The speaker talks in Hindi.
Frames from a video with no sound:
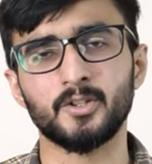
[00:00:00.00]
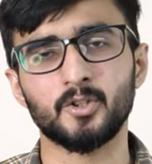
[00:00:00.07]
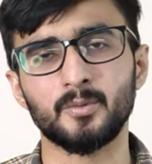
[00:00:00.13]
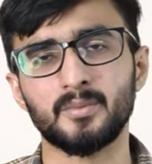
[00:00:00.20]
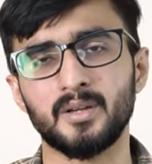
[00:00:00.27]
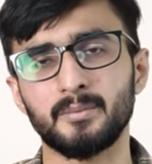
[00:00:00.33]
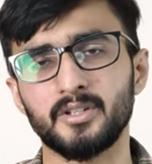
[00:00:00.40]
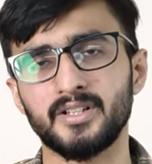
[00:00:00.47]

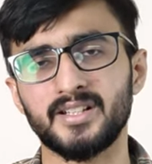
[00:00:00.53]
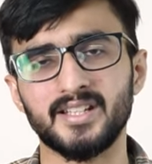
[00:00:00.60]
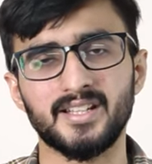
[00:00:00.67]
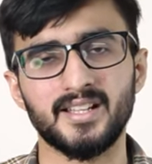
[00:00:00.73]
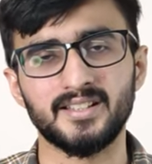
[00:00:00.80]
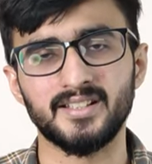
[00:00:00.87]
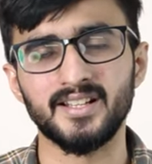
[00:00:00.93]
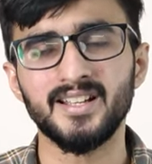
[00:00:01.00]
यूट्यूब
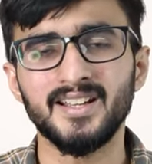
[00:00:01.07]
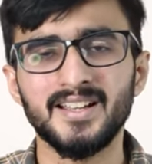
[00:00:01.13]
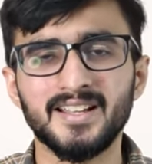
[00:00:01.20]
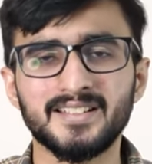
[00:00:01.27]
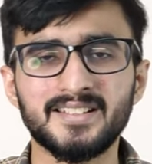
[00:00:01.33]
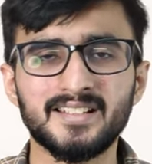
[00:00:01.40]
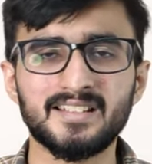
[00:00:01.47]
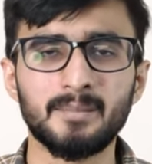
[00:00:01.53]
कम्युनिटी के अंदर
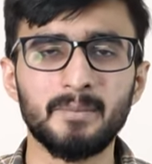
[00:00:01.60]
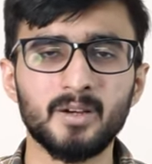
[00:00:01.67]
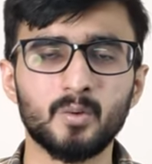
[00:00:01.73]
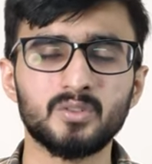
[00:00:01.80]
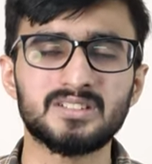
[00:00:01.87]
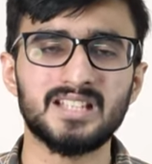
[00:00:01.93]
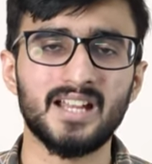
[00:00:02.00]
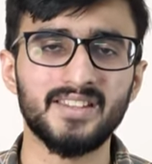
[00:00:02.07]
जिससे मैं
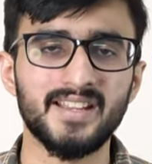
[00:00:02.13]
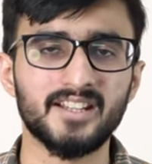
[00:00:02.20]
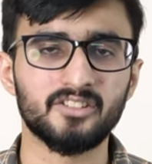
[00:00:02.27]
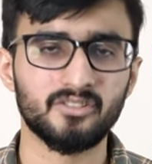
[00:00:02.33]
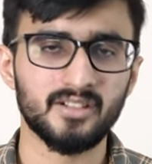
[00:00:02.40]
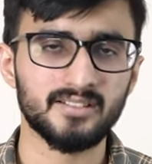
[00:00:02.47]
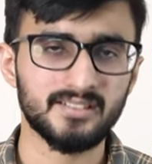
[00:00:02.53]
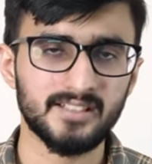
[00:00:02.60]
कुछ ज़्यादा
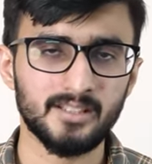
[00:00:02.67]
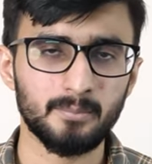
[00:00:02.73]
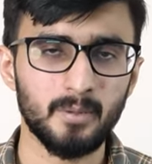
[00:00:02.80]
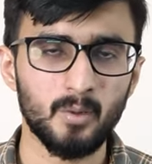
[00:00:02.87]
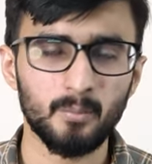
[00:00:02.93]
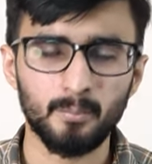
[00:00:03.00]
एक्स्ट्रा सीख